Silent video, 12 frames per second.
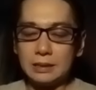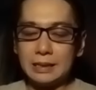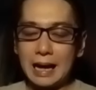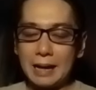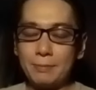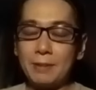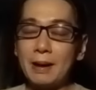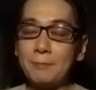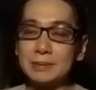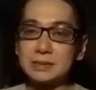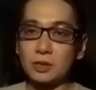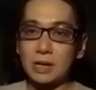Dan memang
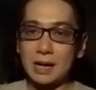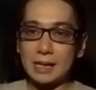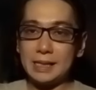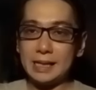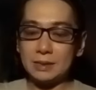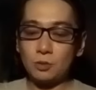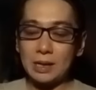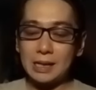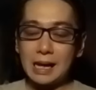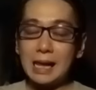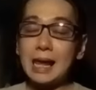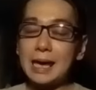persona reading itu
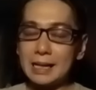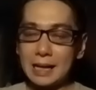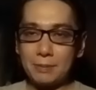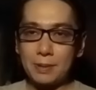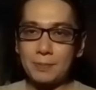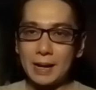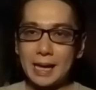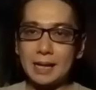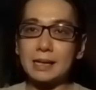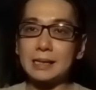adalah layanan berbayar.